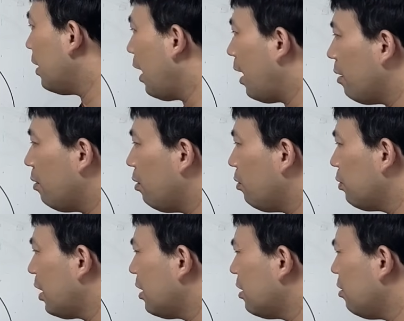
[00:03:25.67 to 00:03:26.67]
あの、
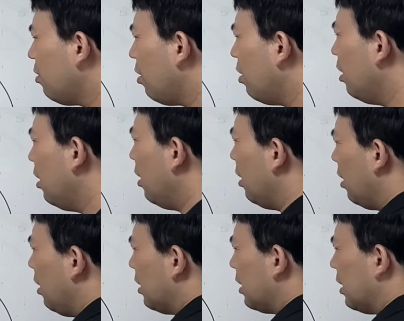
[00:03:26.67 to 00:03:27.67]
二つの
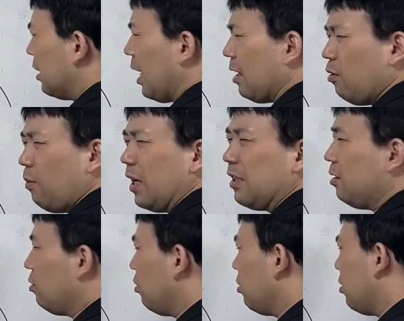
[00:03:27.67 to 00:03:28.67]
3の倍数
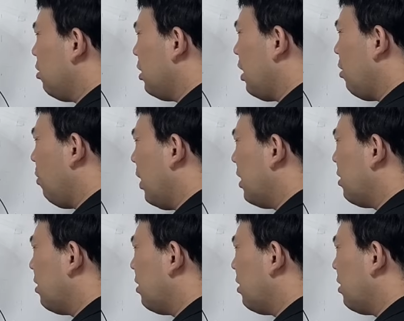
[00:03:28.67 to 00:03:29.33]
と13の倍